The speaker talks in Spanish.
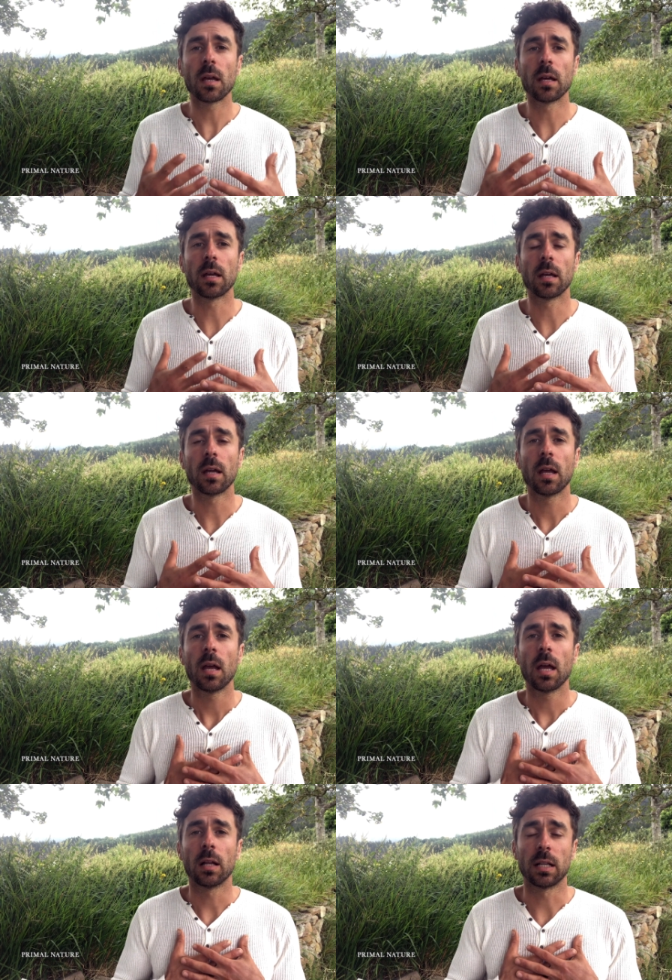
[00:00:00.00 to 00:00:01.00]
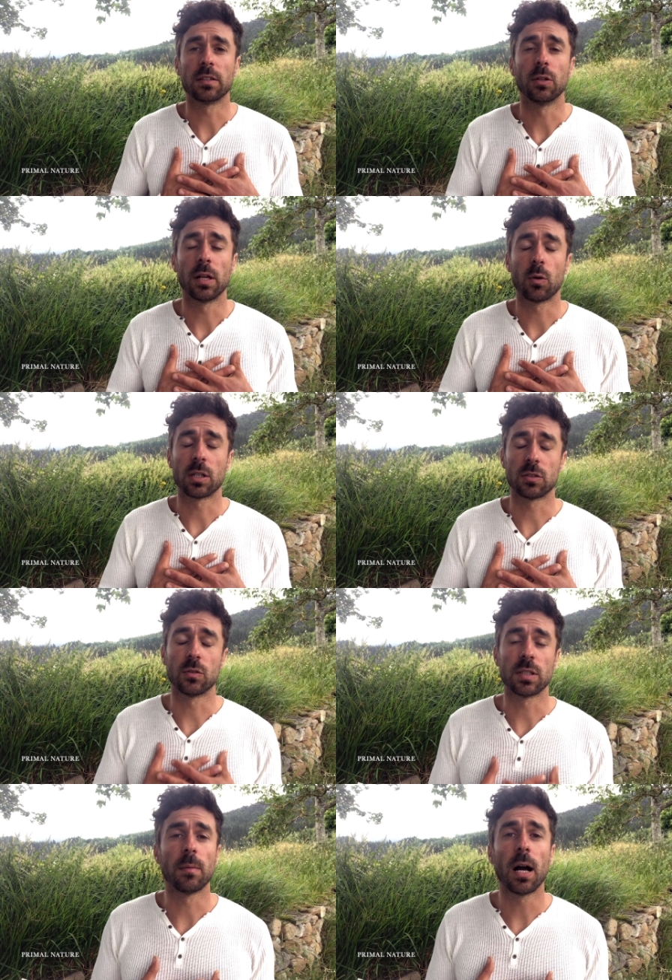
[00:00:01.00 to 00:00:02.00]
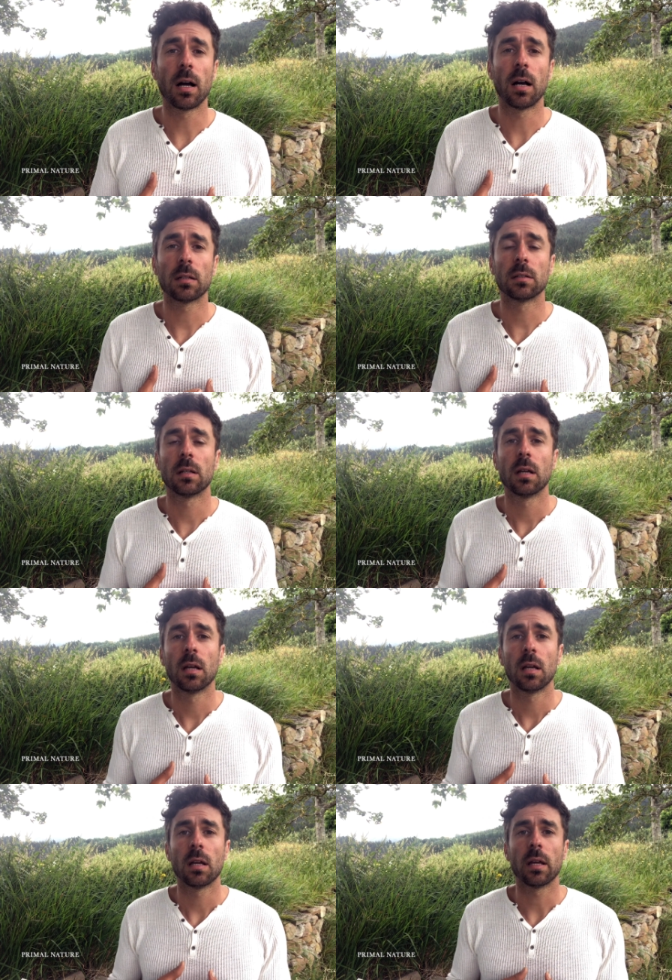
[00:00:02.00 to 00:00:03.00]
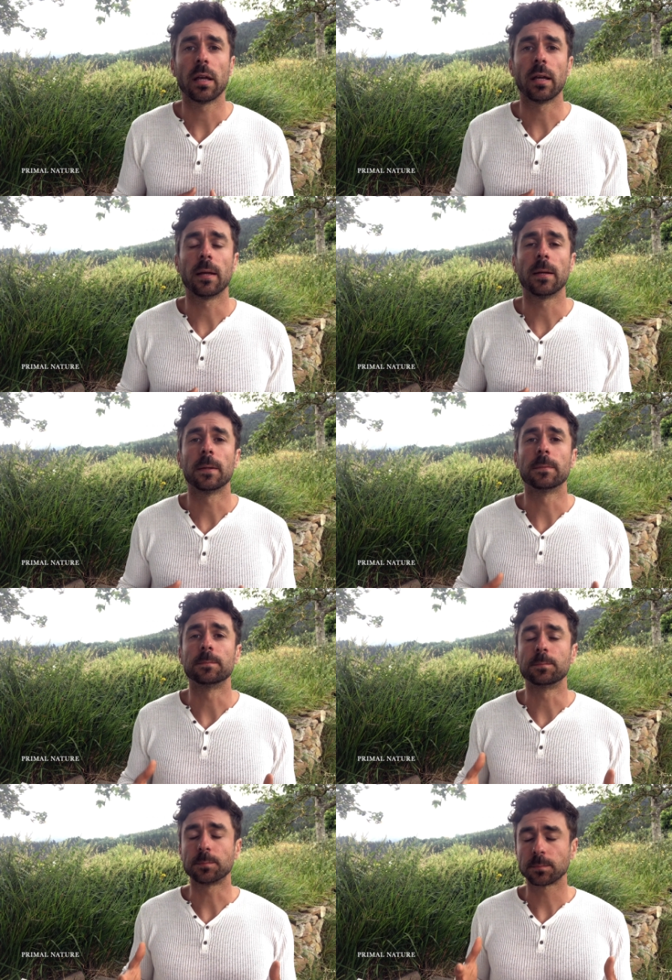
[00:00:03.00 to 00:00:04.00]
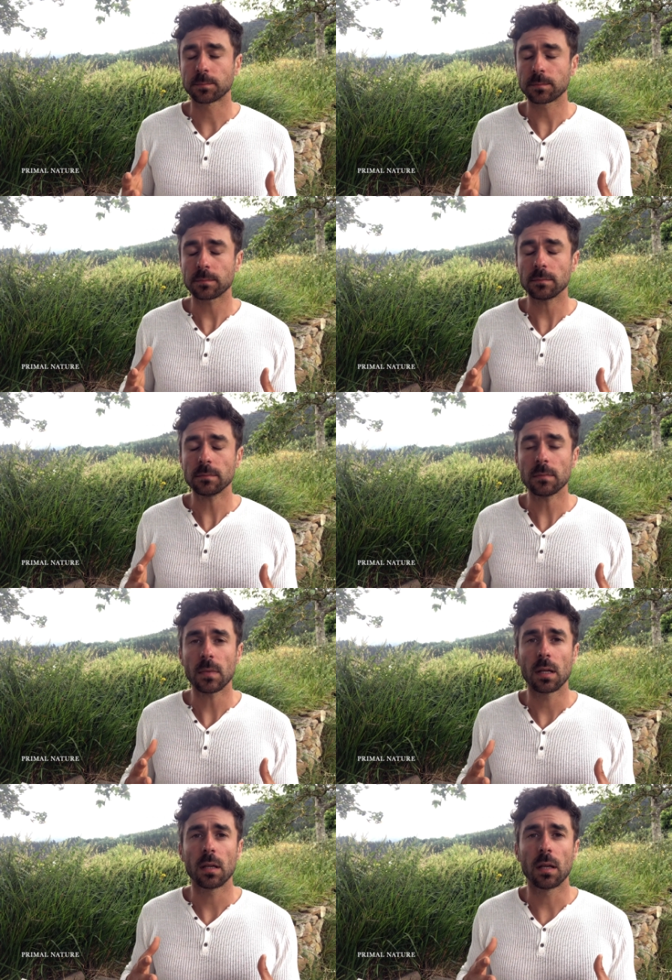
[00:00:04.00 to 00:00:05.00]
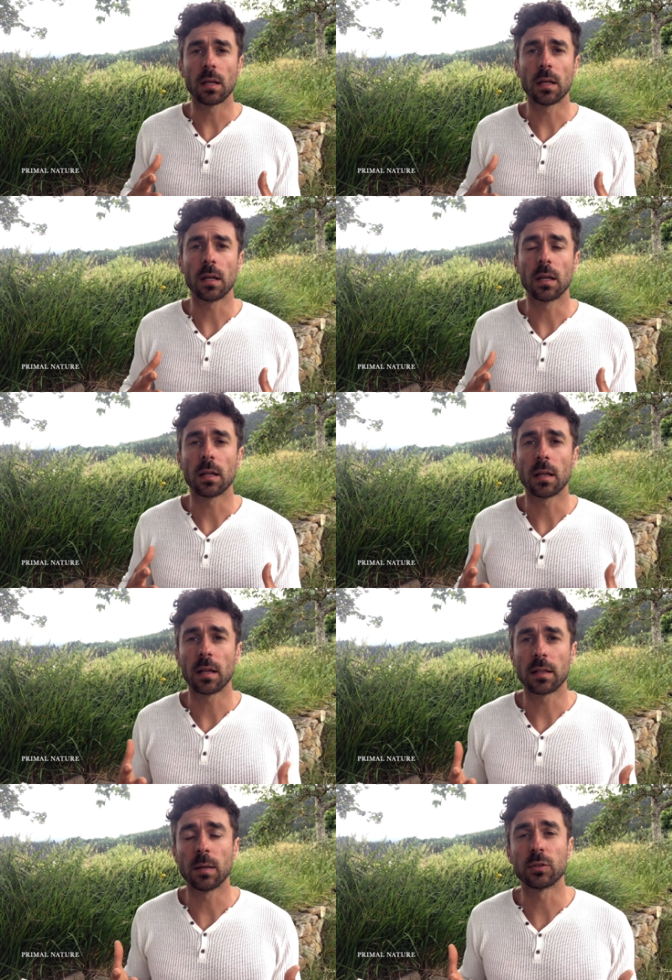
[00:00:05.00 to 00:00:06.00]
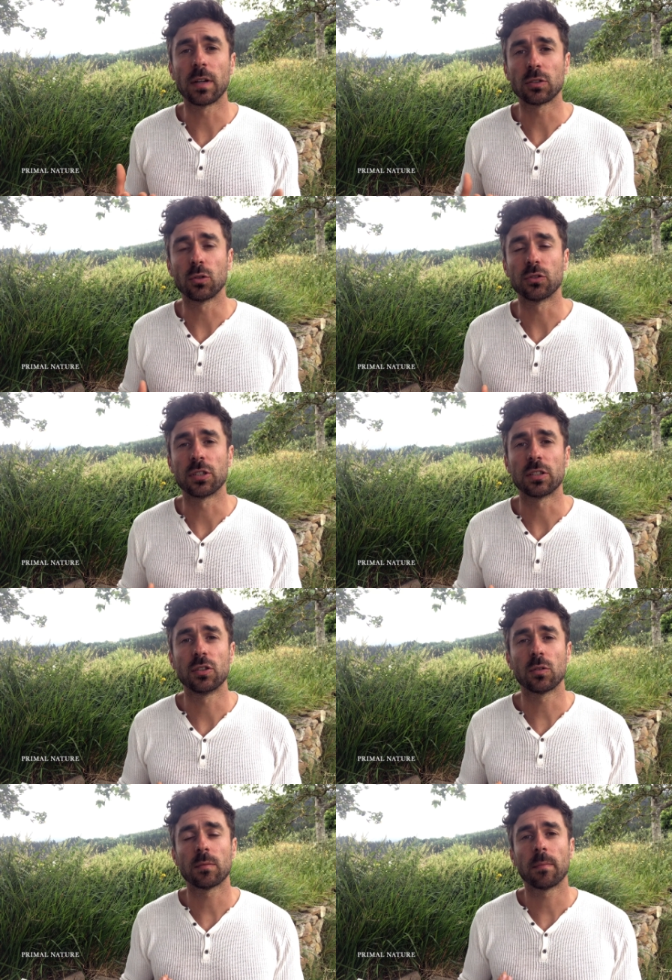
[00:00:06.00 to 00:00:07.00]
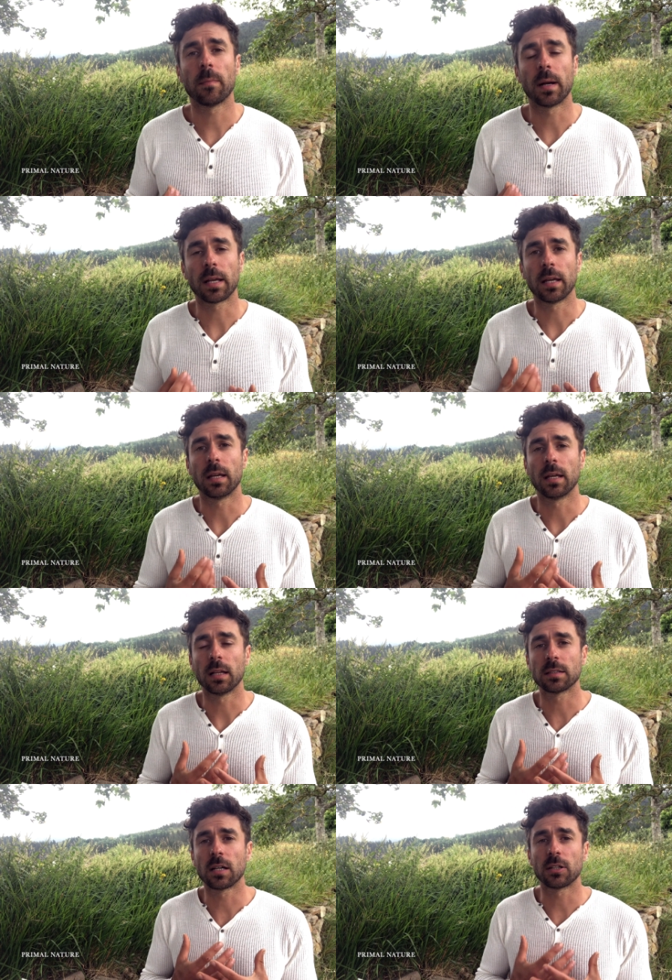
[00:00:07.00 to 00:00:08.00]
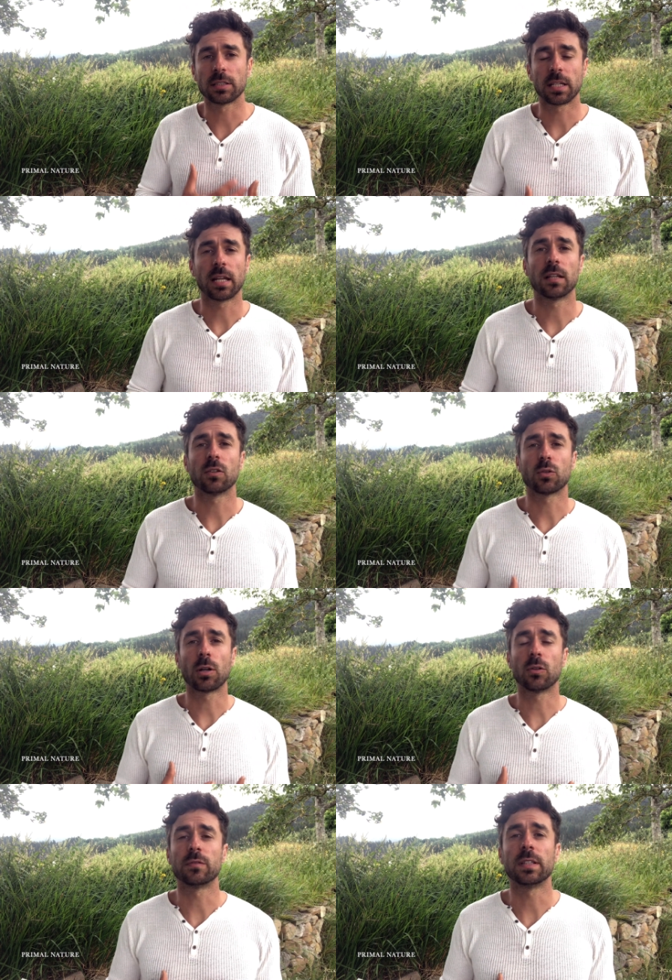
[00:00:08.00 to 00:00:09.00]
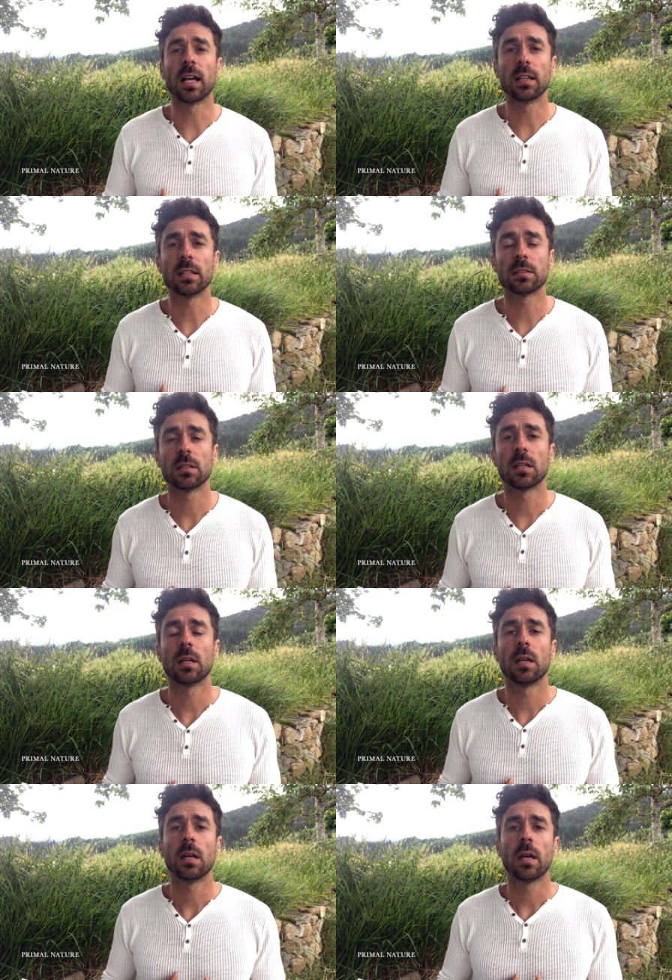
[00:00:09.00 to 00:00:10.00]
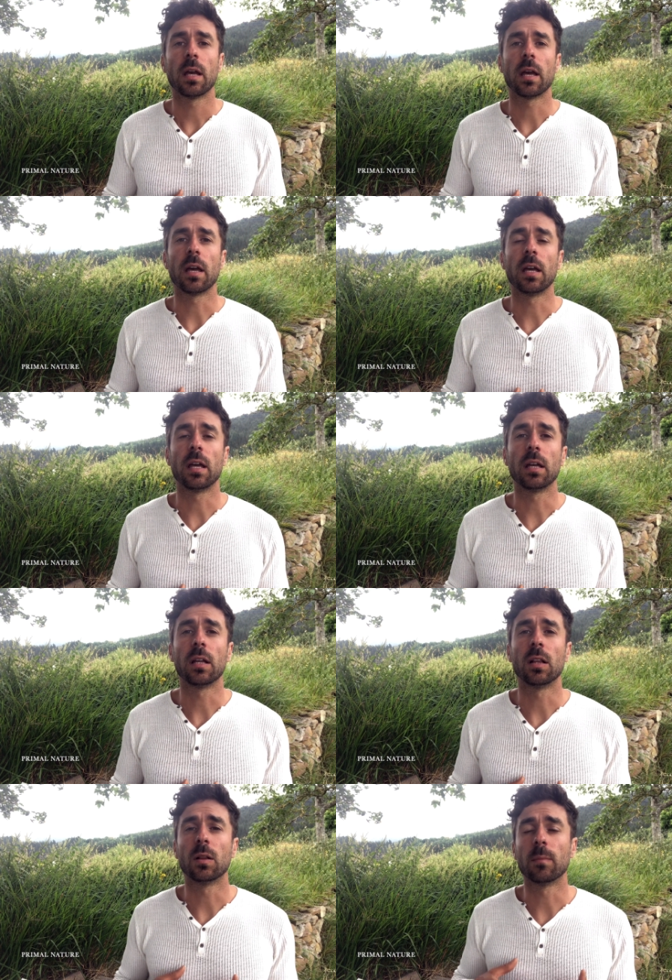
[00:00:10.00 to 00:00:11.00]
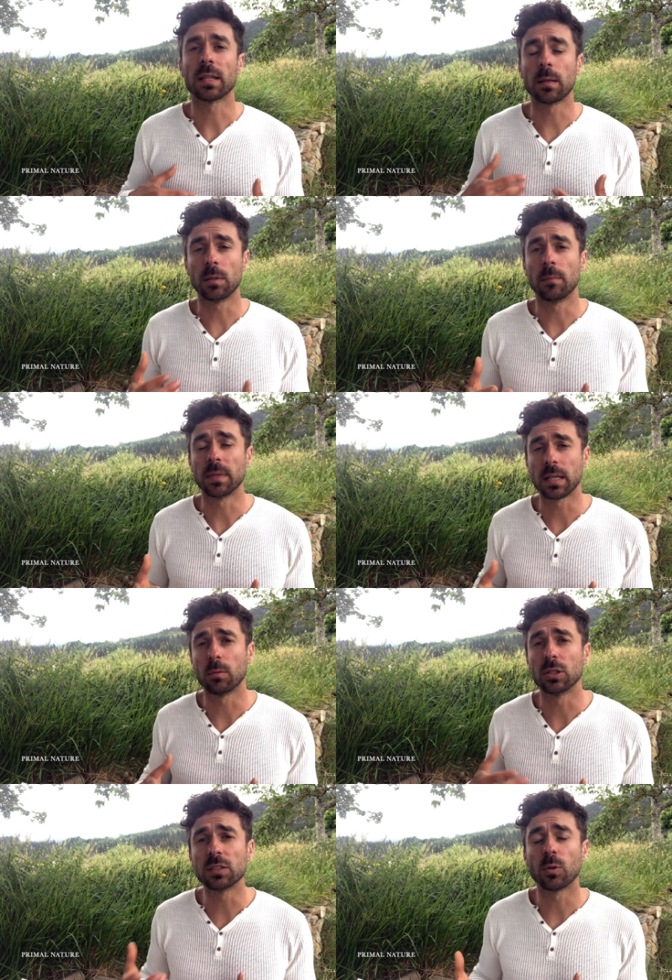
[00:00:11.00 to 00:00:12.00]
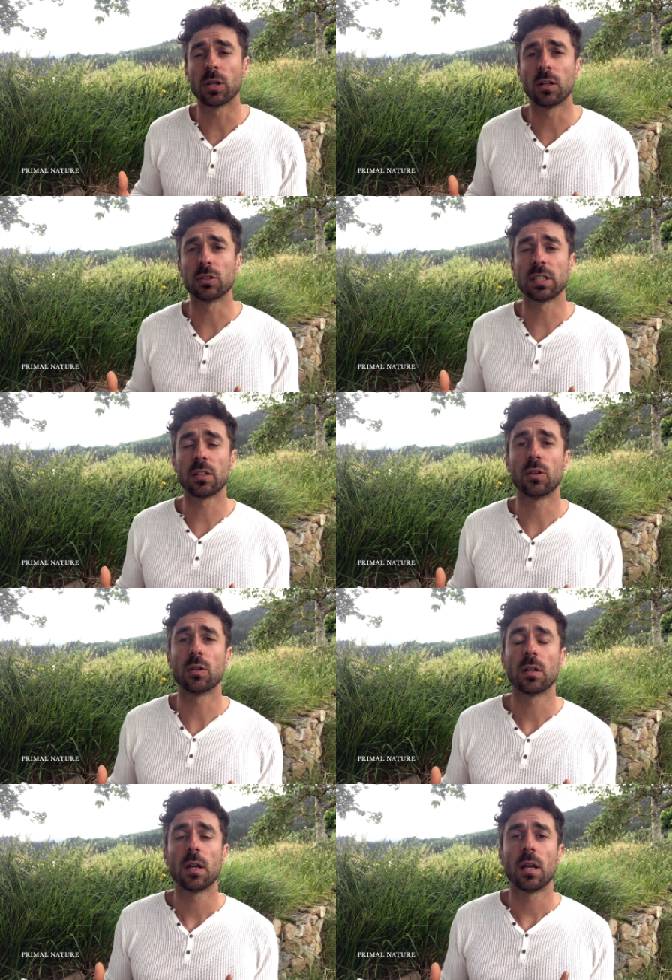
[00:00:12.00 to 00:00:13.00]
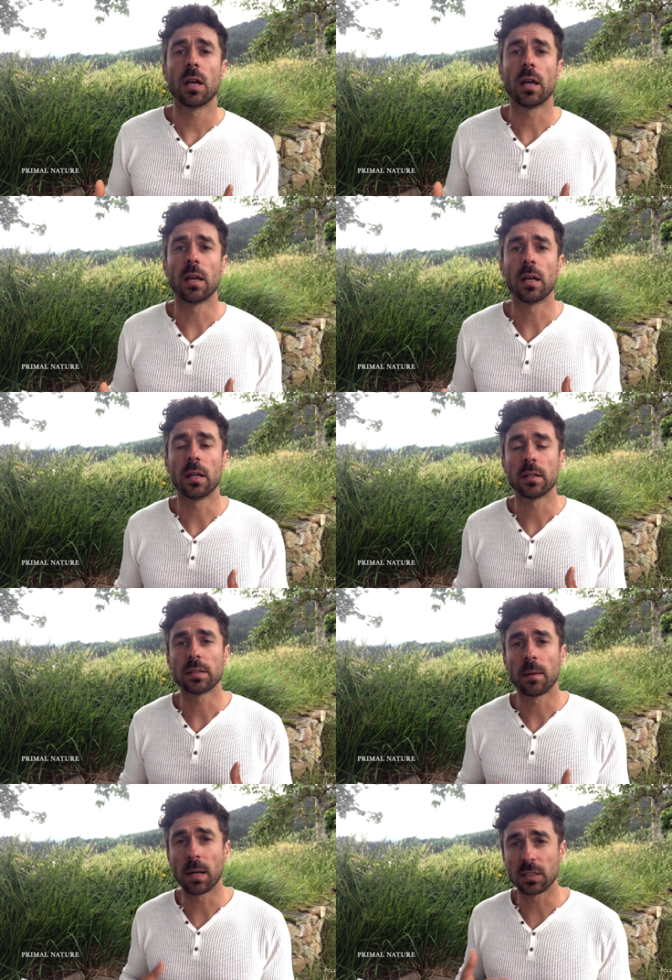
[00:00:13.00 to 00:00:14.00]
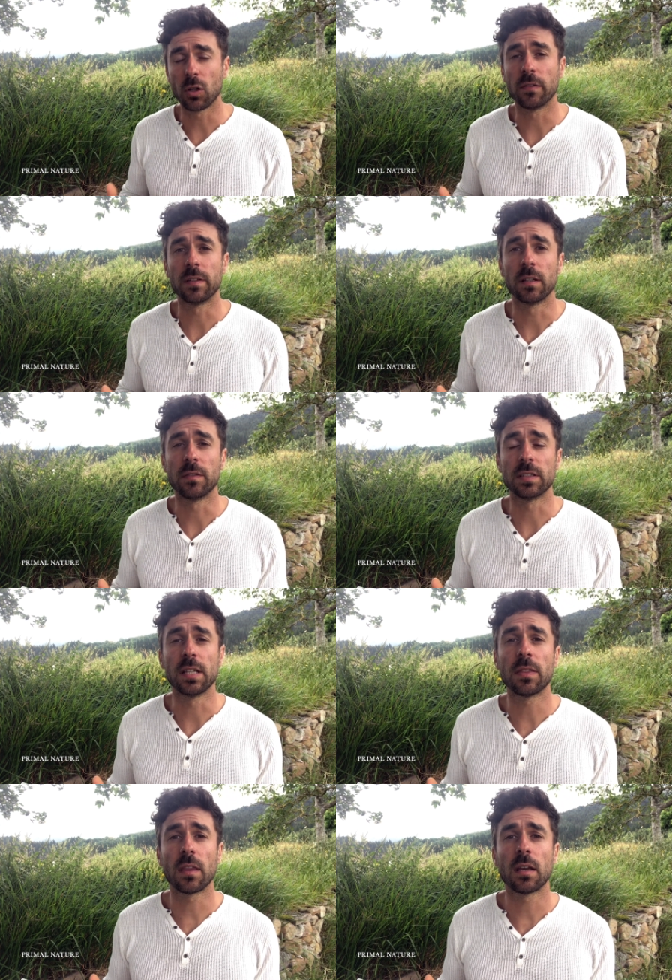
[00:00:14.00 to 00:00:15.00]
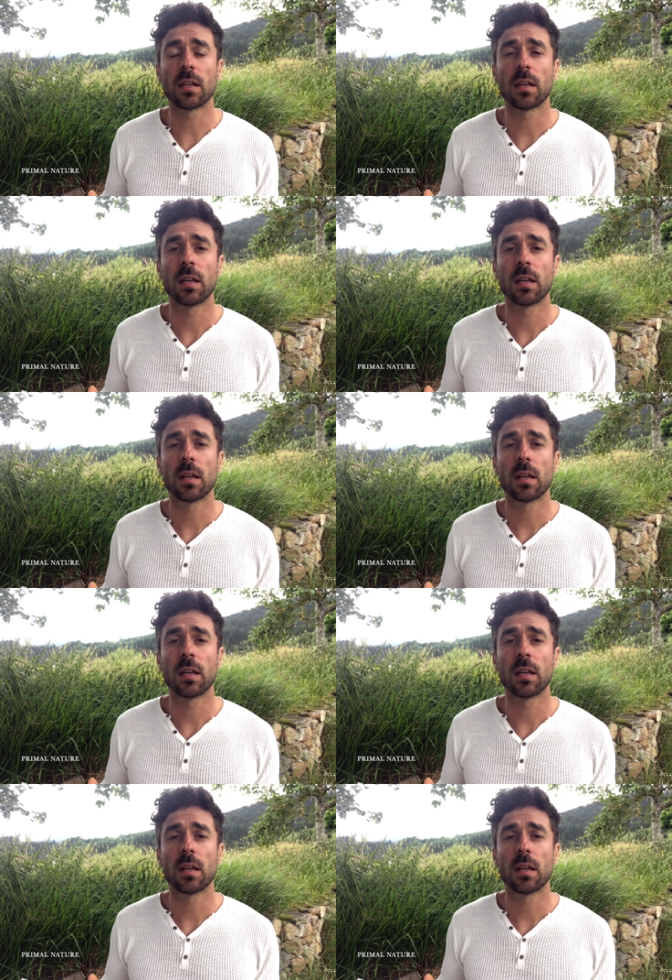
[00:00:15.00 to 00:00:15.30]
Eh, el latido del corazón se baja, em, eh, tenemos vasoconstricción para que la sangre se quede en los órganos vitales, el metabolismo del oxígeno eh, sea más eficiente,